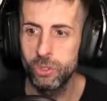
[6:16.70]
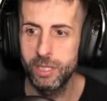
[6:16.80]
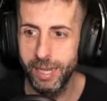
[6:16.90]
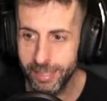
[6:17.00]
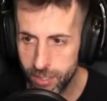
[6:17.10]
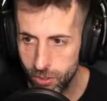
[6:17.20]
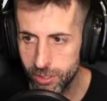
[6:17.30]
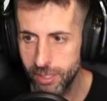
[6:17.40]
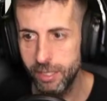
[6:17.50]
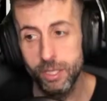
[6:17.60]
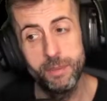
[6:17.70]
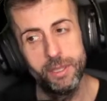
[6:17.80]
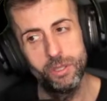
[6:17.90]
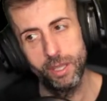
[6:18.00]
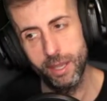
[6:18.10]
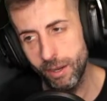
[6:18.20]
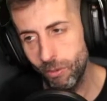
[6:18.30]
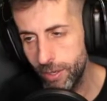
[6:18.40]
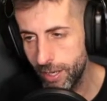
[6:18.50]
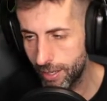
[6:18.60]
clásicos de anteriores eventos de
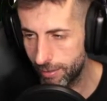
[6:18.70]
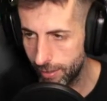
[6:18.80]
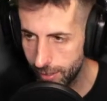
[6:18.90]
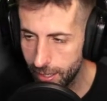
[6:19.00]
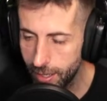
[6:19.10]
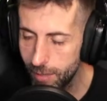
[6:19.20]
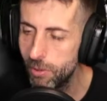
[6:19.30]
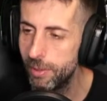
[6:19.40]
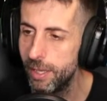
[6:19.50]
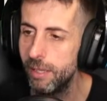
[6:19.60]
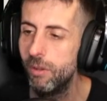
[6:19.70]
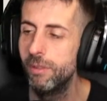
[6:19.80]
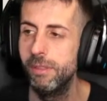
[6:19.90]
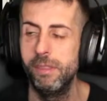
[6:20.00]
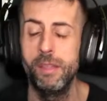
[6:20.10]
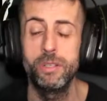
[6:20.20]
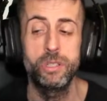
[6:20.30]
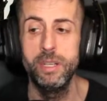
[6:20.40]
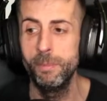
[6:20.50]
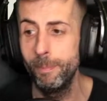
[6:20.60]
Halloween al reciclaje, muy bien, concienciados
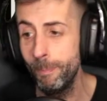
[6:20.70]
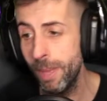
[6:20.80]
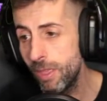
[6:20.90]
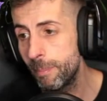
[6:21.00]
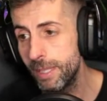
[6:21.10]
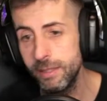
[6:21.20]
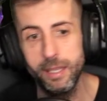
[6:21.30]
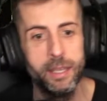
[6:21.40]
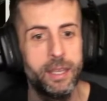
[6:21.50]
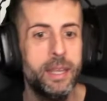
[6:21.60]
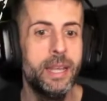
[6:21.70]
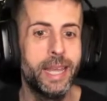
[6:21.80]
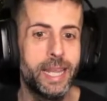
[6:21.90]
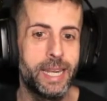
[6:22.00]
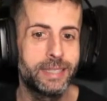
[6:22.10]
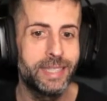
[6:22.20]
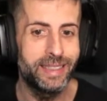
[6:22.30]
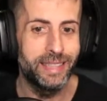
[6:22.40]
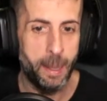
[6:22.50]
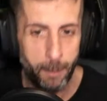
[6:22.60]
con el medio ambiente en la
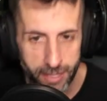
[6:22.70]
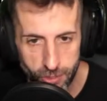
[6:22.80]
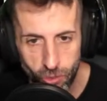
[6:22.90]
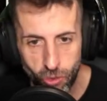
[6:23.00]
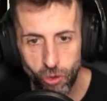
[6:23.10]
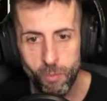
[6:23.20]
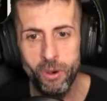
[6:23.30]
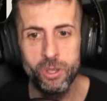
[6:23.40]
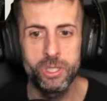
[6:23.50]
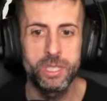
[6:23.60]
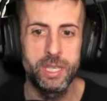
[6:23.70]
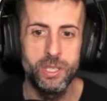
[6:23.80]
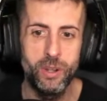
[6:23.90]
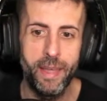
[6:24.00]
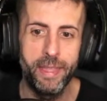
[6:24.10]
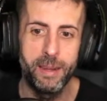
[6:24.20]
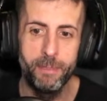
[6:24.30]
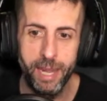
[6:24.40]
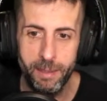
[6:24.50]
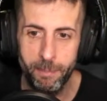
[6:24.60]
tienda de Apes, como Señora del
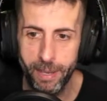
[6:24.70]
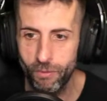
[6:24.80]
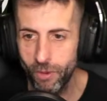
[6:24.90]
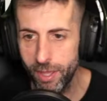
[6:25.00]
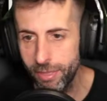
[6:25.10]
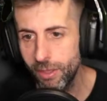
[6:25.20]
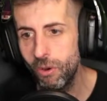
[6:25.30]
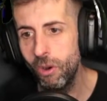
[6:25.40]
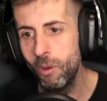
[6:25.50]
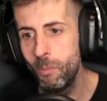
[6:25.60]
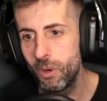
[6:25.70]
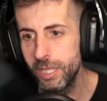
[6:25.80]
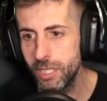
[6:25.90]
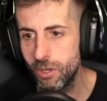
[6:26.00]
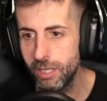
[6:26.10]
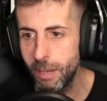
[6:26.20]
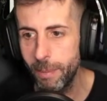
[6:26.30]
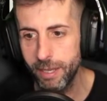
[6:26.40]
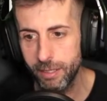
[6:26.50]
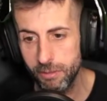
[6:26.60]
Mal para Wraith o Mordisco Letal
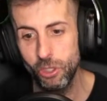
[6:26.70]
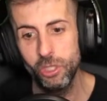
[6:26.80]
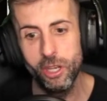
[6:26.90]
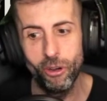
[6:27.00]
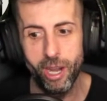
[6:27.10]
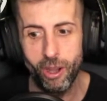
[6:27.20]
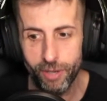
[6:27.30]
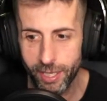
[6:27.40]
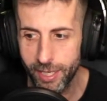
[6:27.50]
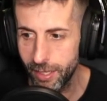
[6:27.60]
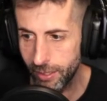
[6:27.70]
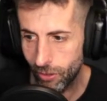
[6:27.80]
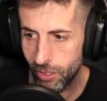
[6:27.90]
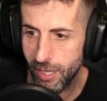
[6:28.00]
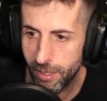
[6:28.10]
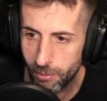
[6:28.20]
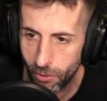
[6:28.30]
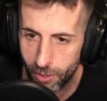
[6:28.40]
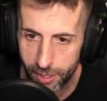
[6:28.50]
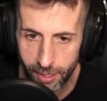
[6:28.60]
para Crypto. Yo tengo la original, creo que es la de
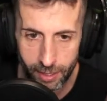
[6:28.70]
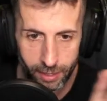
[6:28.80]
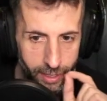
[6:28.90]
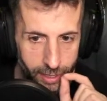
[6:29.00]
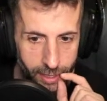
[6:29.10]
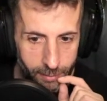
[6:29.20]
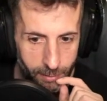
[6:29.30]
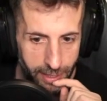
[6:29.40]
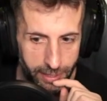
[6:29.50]
Brujita, Vale, aquí